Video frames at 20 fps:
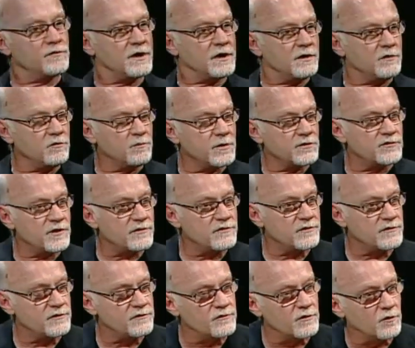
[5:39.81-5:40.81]
dúvida nenhuma, já
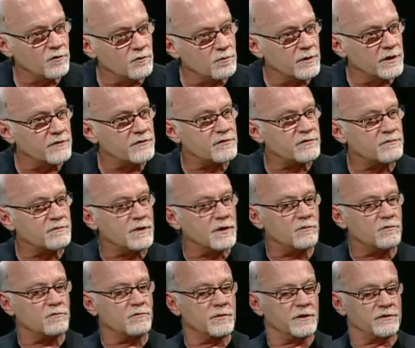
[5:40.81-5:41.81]
existem algumas
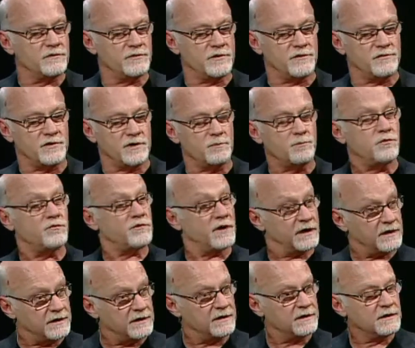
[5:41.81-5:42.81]
alguns
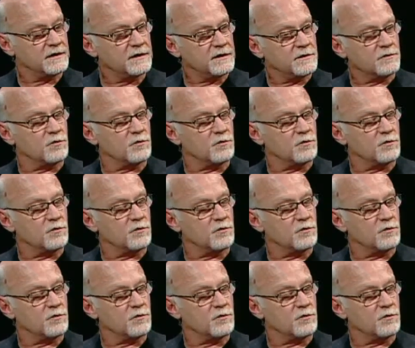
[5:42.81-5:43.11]
exemplos aqui